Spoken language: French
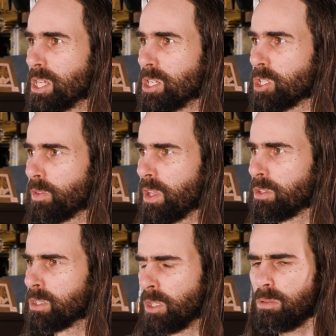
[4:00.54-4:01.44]
euh,
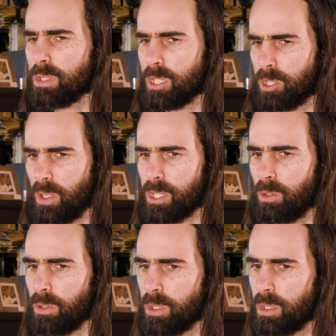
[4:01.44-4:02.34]
souvent, on dit non, cette
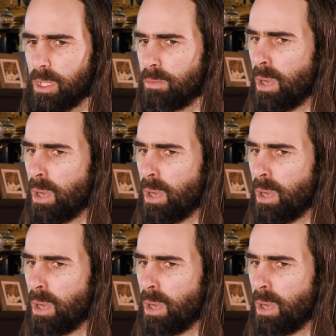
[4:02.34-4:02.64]
situation-là qui est